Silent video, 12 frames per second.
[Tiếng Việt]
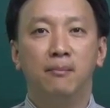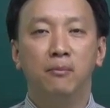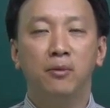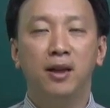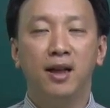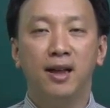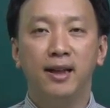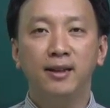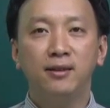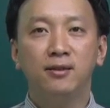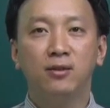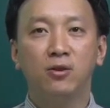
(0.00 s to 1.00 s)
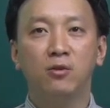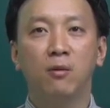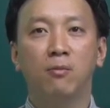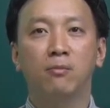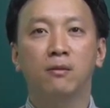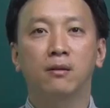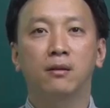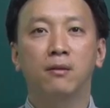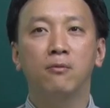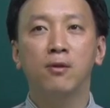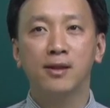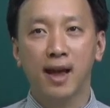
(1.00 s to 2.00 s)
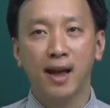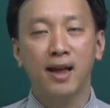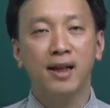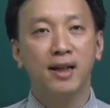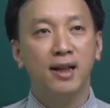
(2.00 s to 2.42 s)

môn địa lý cho trung học công quốc gia.